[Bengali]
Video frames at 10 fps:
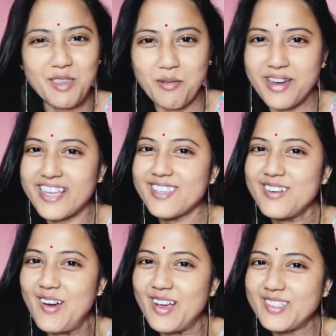তোমার এত
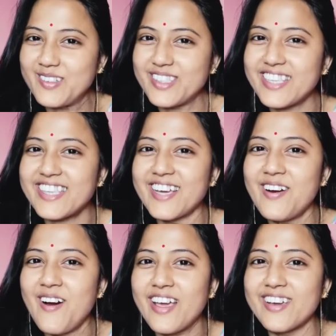রস কোথার
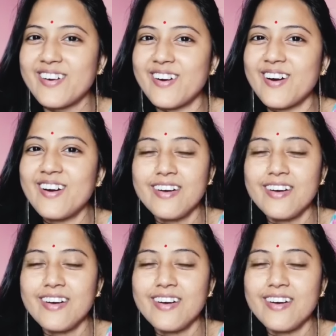থেকে হয় গো